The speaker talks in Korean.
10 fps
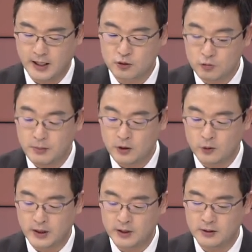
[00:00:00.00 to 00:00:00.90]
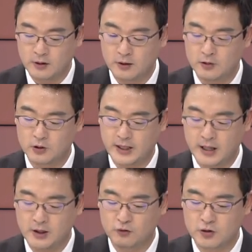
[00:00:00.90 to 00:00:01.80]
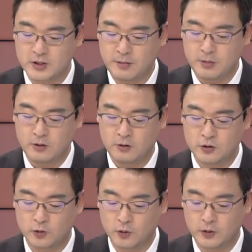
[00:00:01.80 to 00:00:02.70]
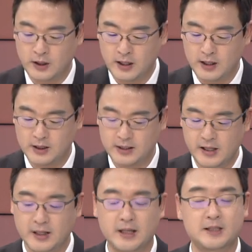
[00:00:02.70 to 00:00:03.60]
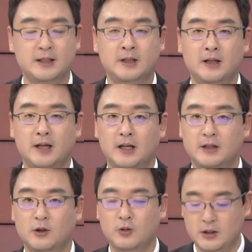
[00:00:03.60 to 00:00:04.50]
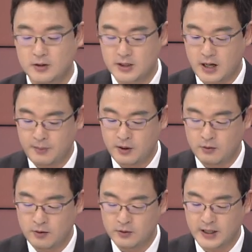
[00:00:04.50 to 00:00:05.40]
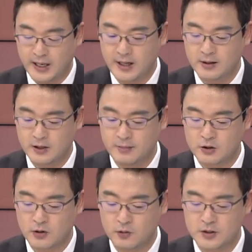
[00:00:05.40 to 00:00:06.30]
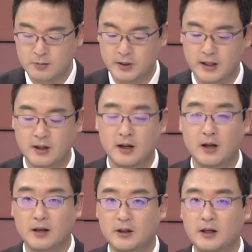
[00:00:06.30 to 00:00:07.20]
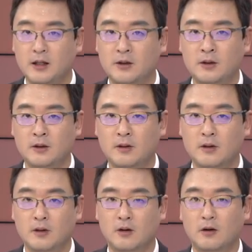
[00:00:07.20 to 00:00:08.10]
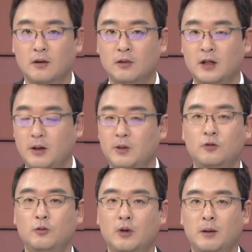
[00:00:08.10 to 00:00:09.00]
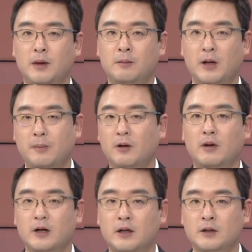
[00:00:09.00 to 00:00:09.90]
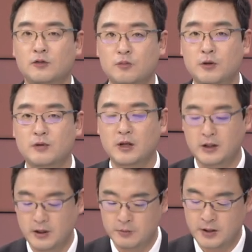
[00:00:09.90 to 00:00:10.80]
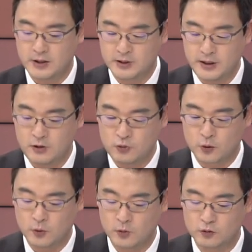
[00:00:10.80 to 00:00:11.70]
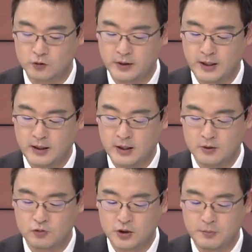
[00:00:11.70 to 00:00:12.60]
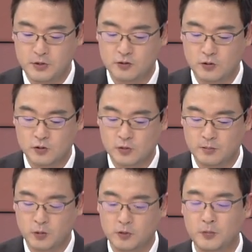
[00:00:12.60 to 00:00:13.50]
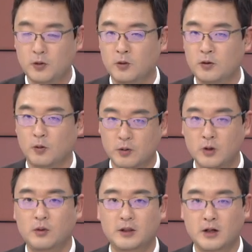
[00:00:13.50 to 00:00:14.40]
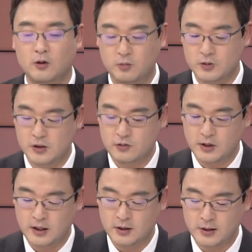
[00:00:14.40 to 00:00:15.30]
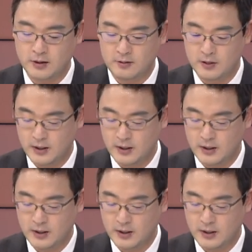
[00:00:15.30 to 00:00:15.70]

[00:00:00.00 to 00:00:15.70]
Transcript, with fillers: 순매도한 양이 9,300억 원 정도인데 이달까지는 이제 또 2,400억 원 가량을 매수하고 있습니다. 이 얘기는 KB금융에만 800억 가량을 순매수했기 때문에 은행주로 국내 주식 비중을 좀 포트폴리오를 옮기고 있다라고 보실 수 있겠는데요.